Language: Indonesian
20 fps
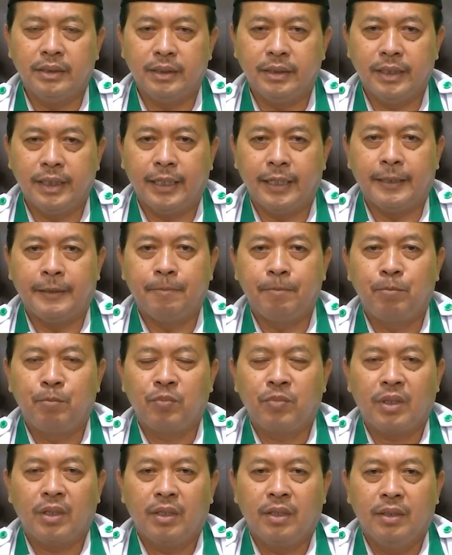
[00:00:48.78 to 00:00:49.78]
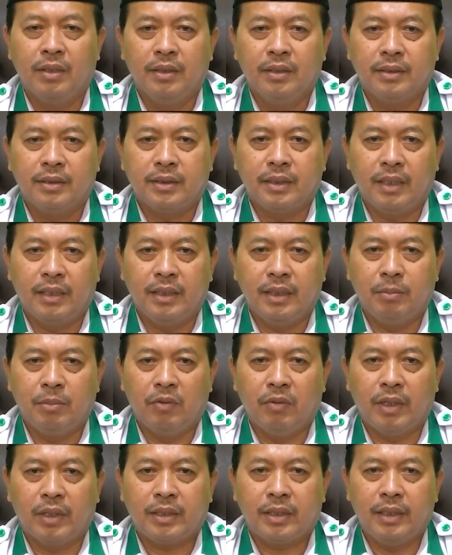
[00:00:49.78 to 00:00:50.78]
Hijriah. Saya
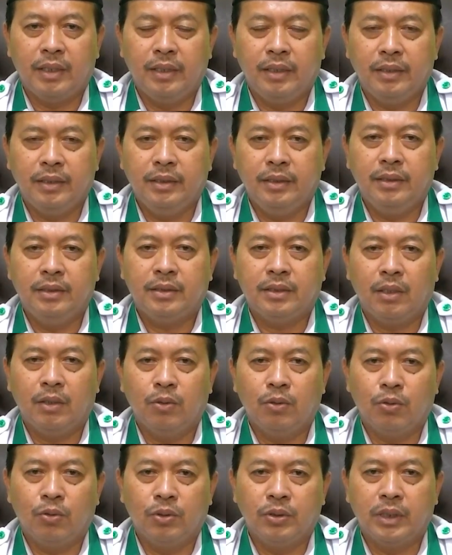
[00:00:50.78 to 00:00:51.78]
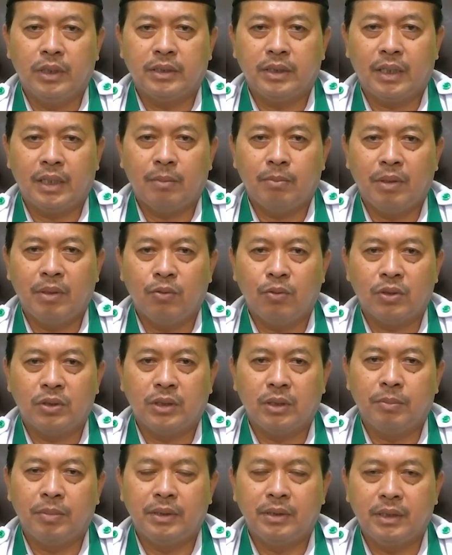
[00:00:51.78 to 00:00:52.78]
mewakili seluruh jajaran pengurus
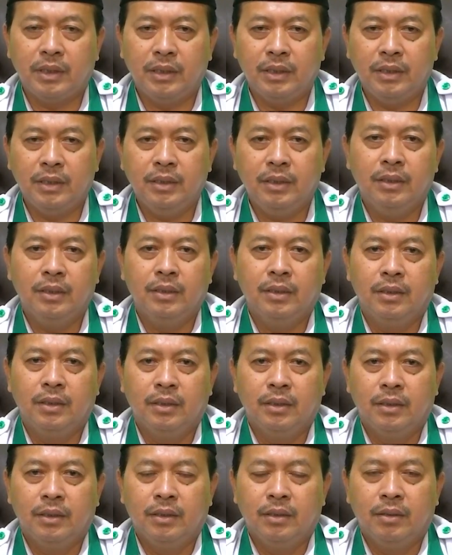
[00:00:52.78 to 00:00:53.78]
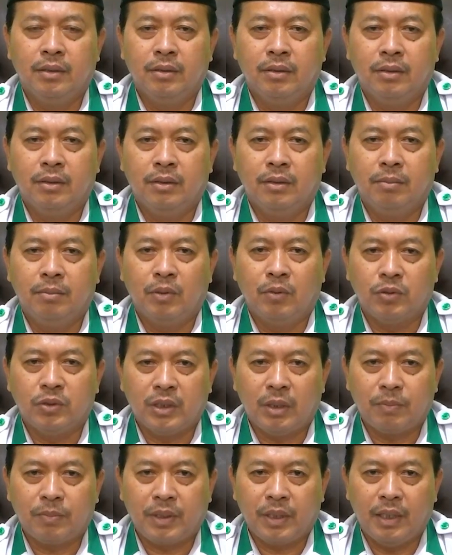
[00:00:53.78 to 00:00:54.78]
DPC
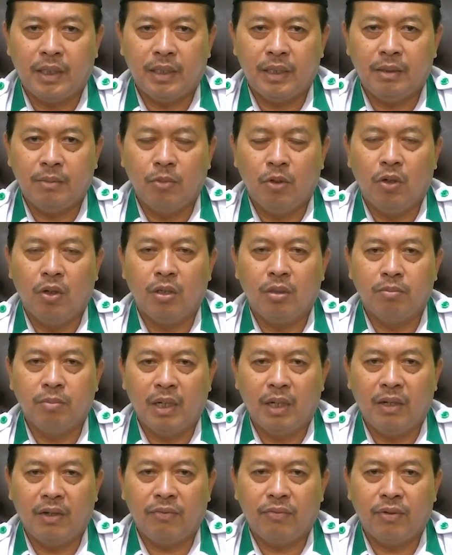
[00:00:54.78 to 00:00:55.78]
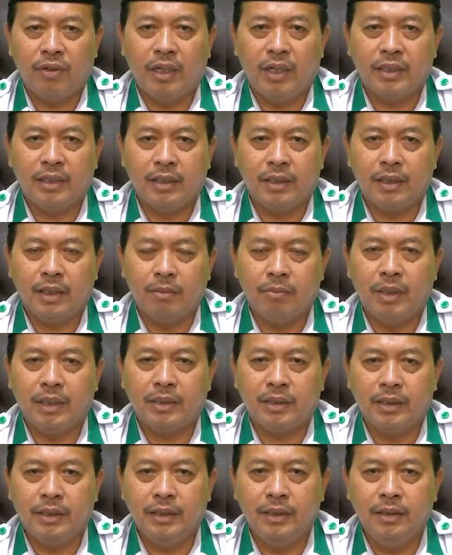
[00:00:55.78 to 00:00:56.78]
mengucapkan mohon maaf lahir dan
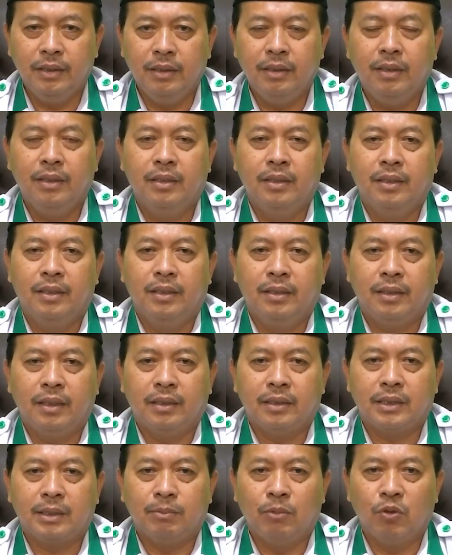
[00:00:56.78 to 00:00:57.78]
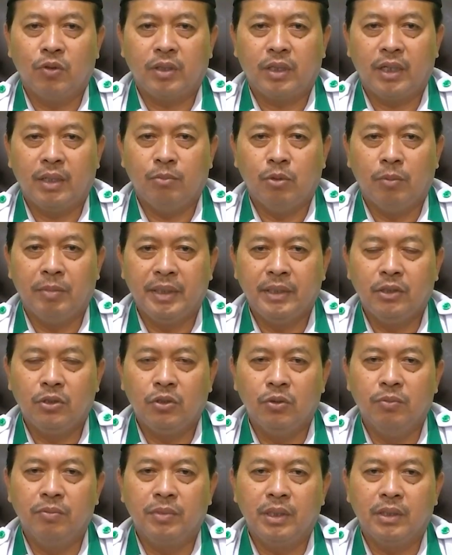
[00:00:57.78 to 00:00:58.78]
batin dan semoga
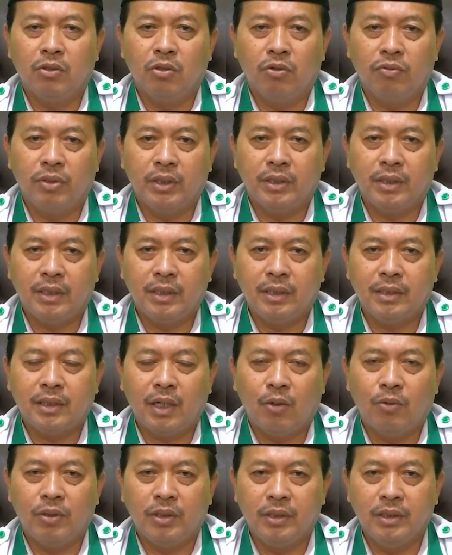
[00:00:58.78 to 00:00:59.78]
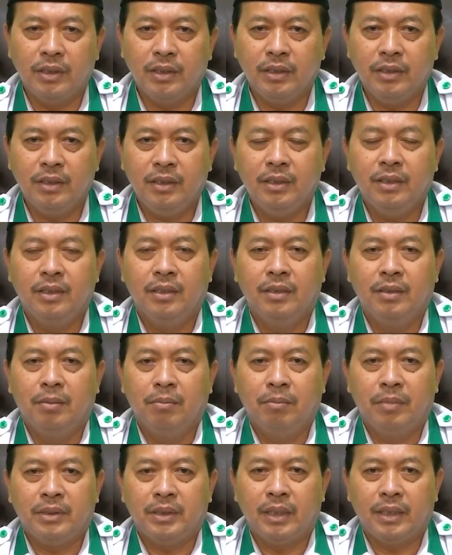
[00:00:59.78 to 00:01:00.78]
momentum Idul Fitri tahun ini
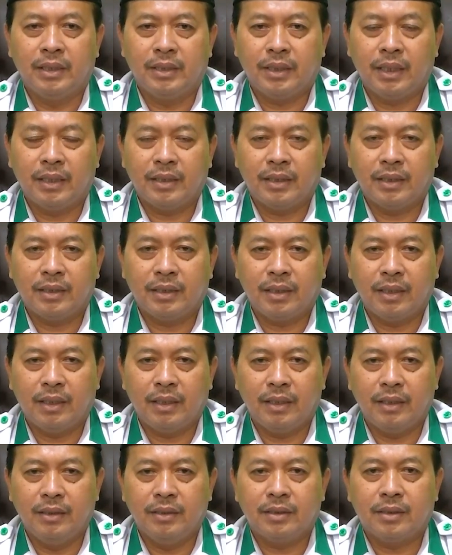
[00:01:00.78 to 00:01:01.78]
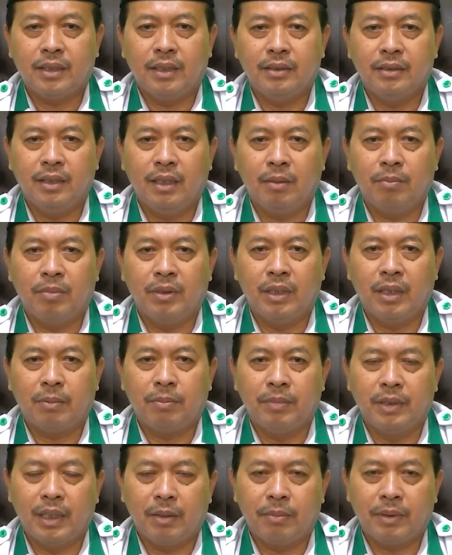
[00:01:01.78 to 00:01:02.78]
menjadikan kita insan yang
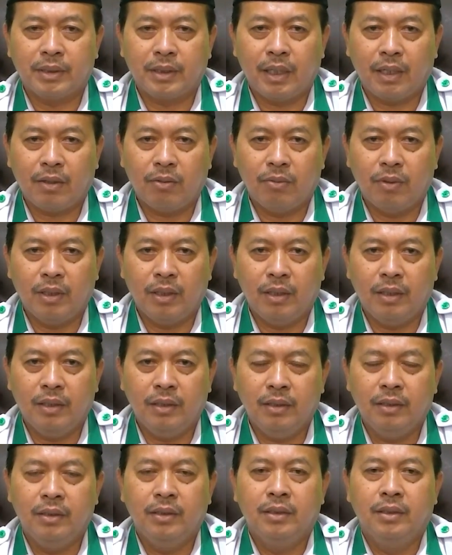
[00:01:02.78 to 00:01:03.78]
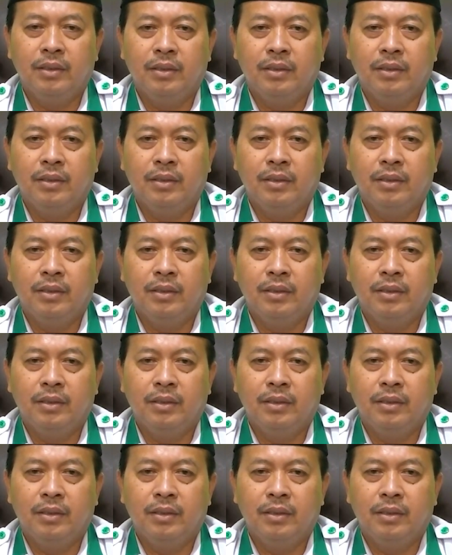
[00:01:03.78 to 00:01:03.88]
benar-benar bertakwa,